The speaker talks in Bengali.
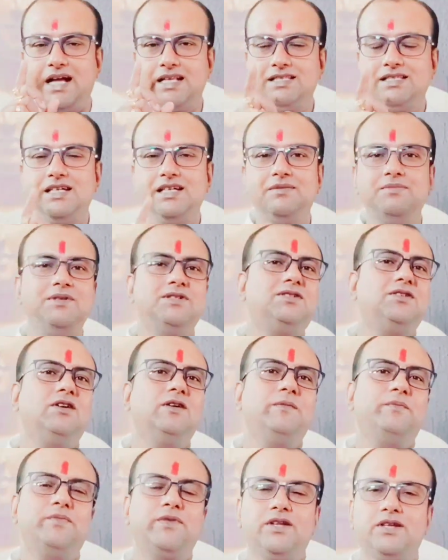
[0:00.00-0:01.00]
আজকের
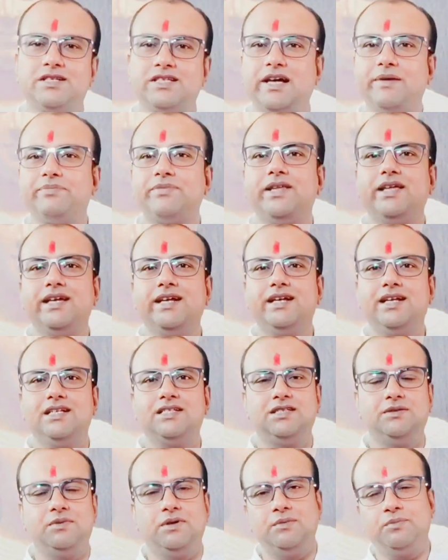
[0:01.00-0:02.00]
বিষয় সাপ্তাহিক
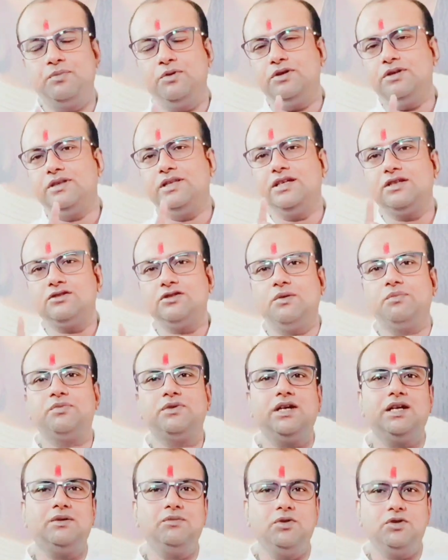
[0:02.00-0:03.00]
রাশিফল প্রত্যেক
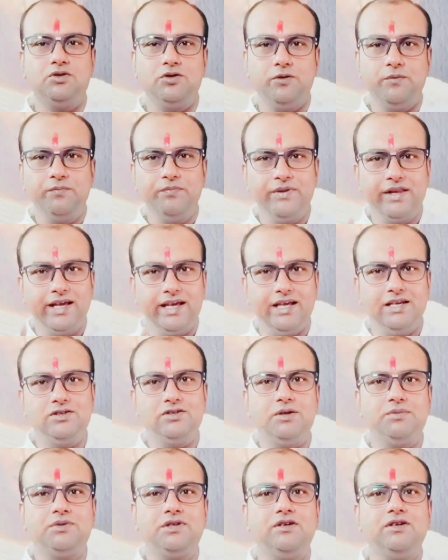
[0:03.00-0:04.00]
সপ্তাহের মতো এই
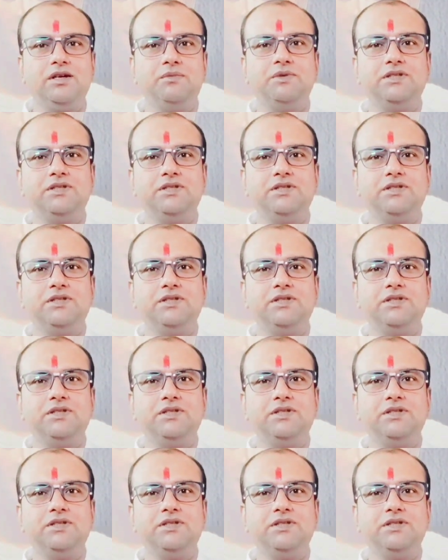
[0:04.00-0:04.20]
সপ্তাহে